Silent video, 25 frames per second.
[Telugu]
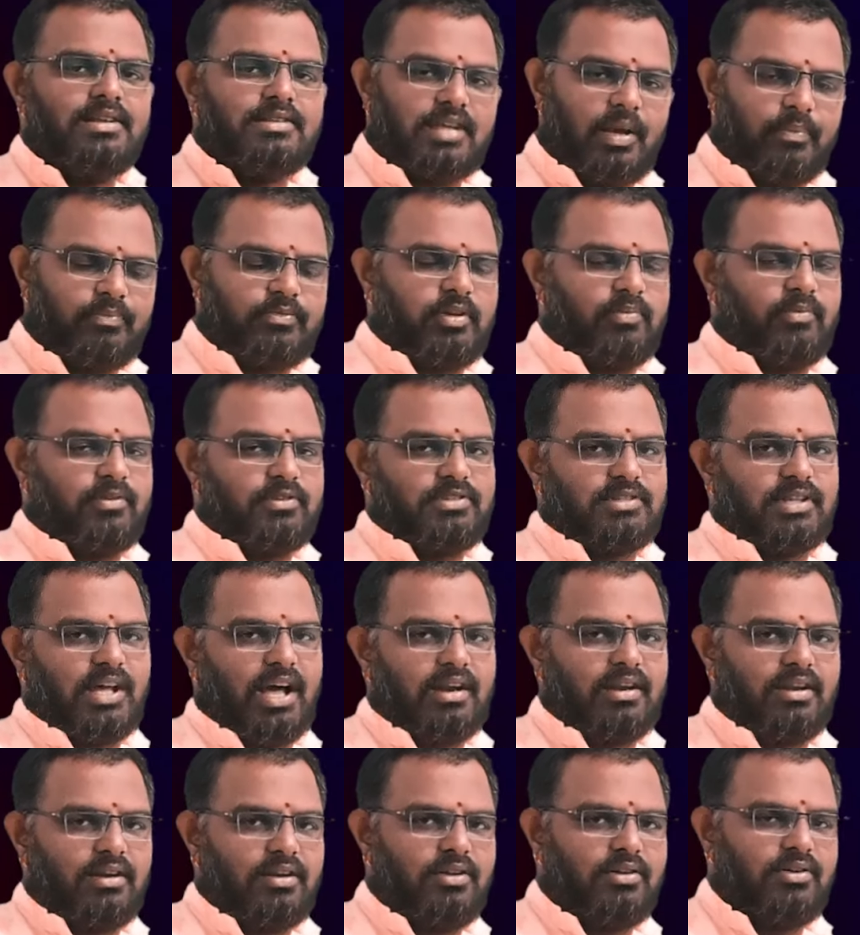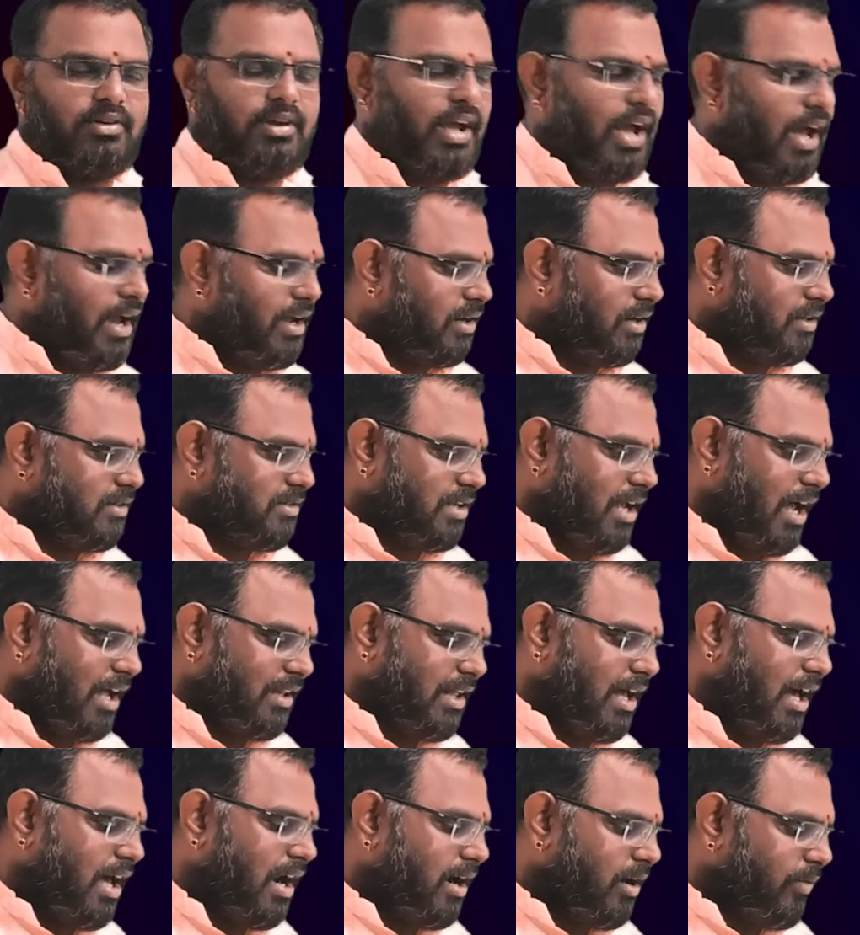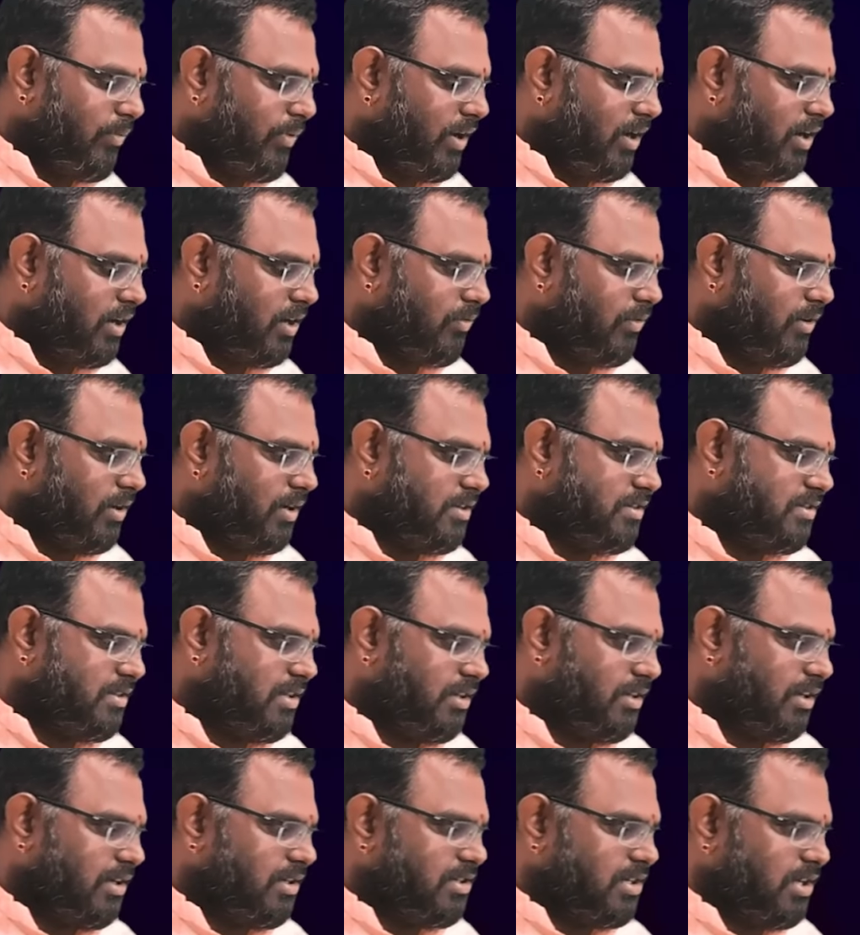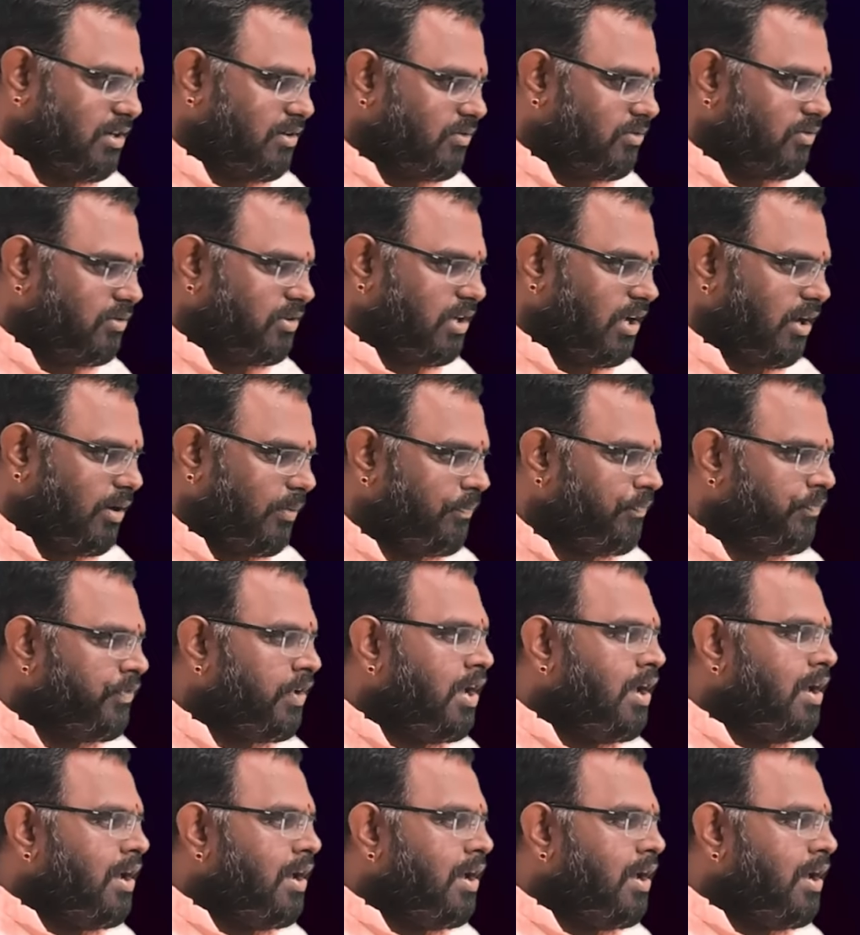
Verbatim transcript: సప్తమ స్థానంలోకి ఆయన సాధారణమైనటువంటి స్థితికి చేరుకుంటారు